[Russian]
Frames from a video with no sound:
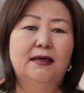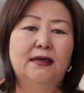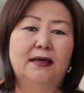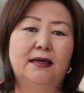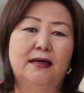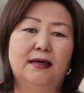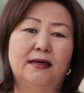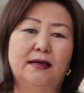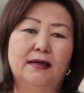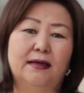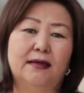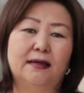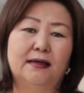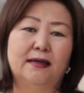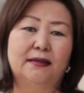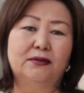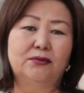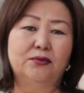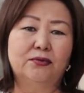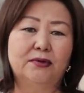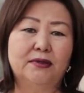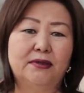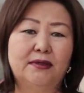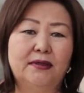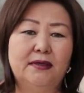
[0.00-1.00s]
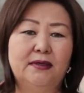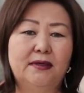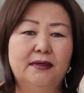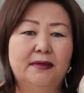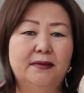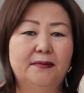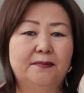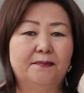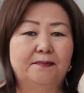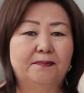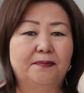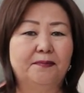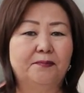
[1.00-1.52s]
Э, который
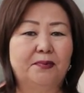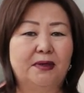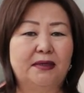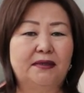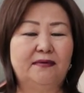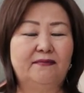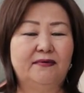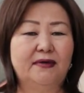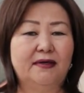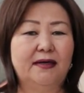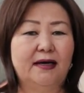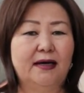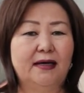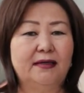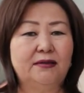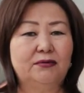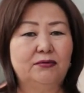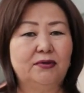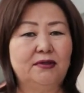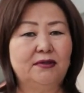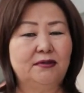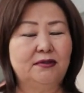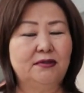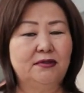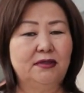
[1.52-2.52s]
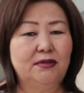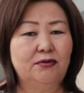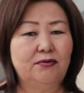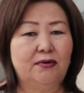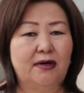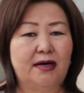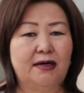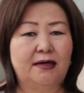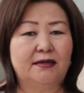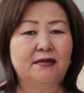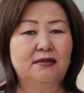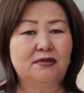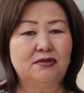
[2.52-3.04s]
продвигает идею
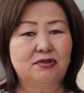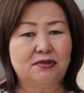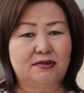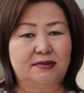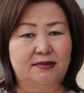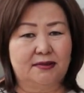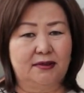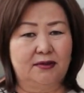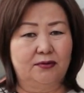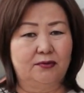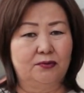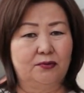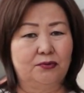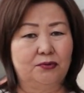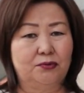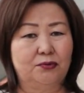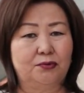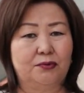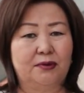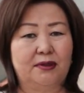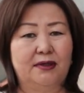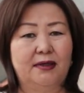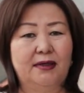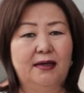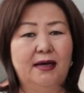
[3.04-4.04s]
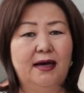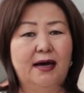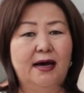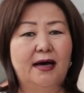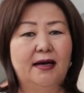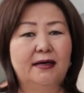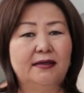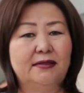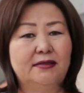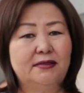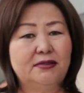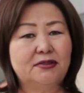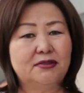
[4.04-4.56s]
арктической культуры,
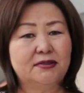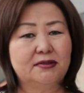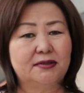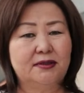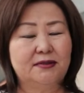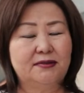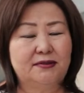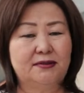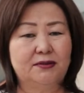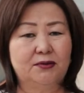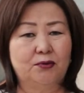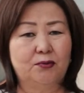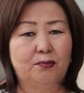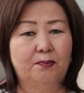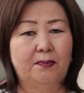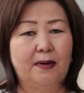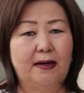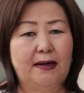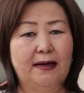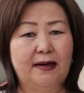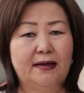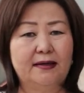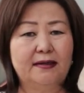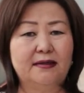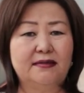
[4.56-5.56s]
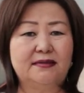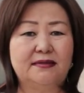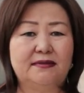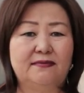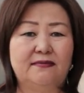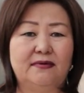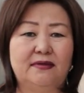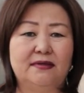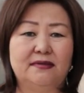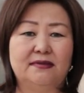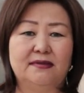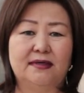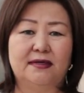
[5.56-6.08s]
арктической циркумполярной
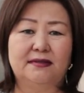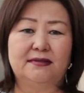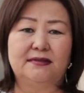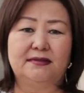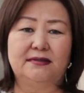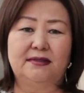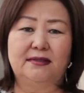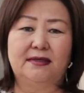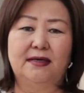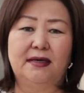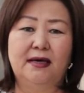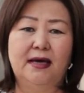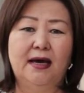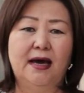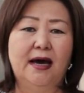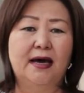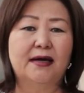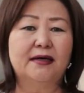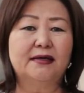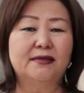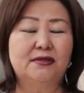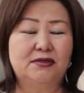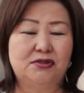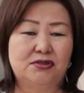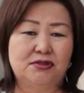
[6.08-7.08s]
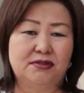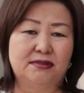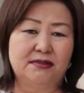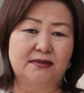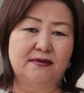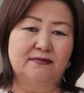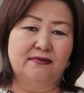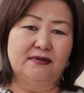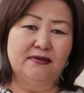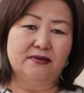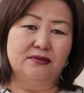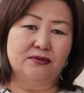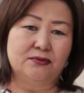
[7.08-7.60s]
цивилизации,
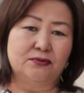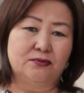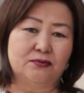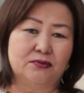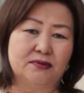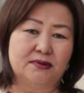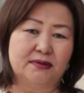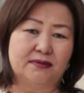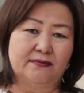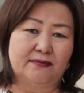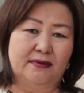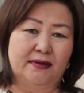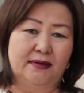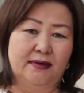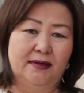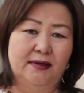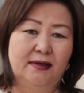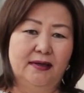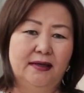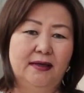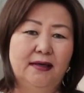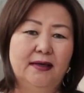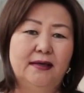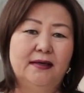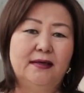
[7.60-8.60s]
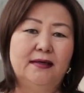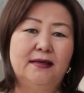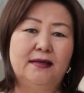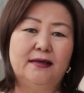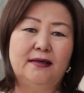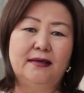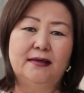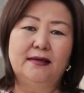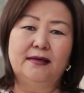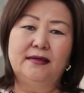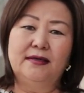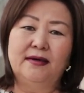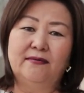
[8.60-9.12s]
арктического искусства
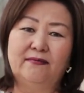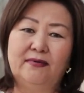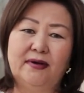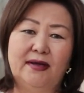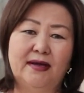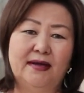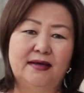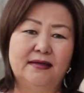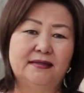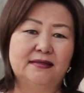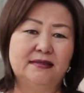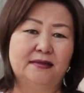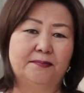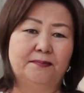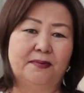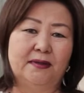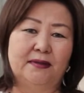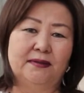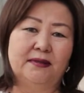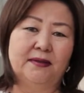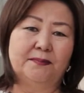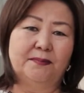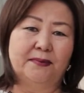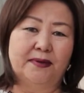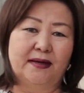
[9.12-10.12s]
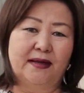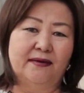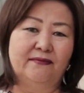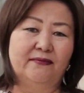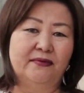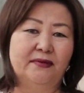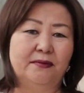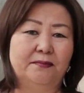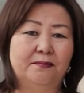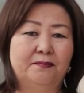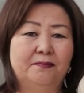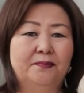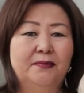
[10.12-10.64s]
и является
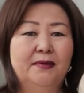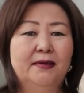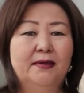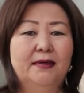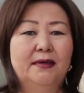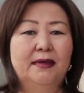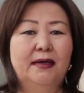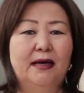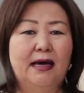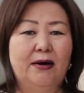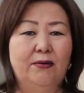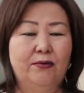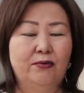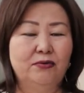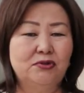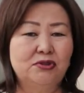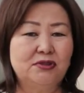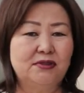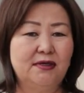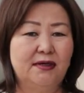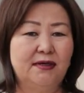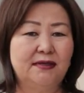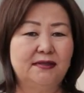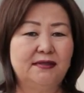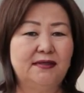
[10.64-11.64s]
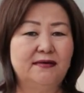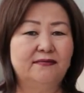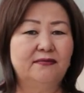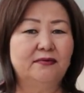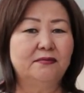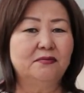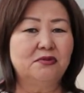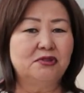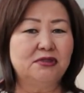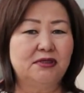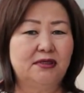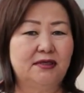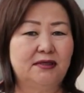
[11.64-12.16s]
полноправным, а очень
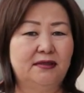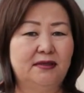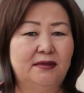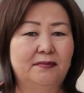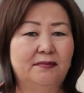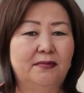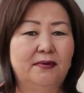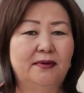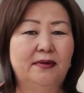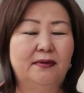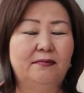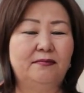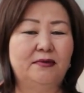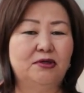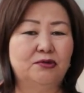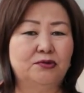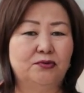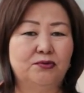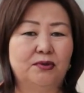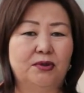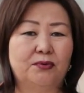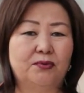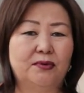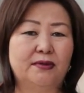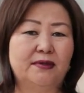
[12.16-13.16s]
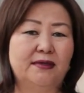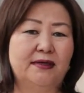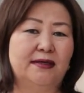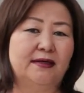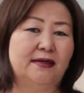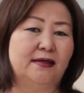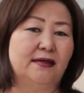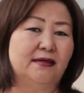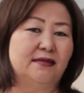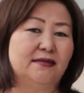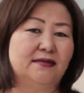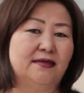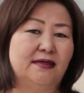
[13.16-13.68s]
активным членом Международной
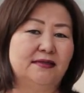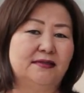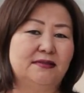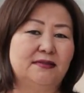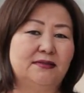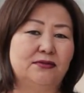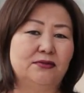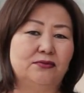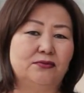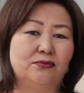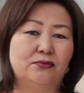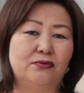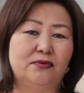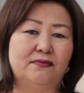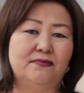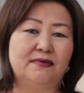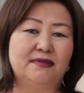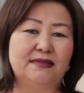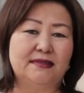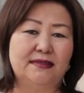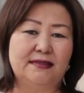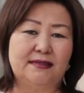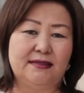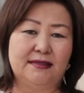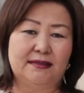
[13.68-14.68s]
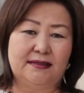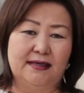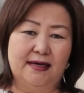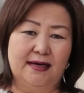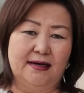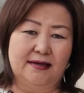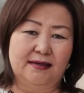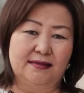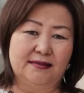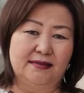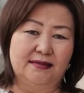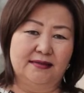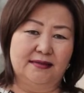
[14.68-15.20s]
организации Университет
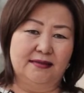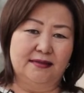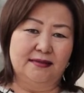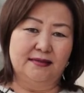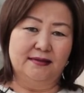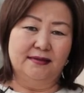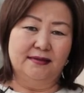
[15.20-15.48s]
Арктики.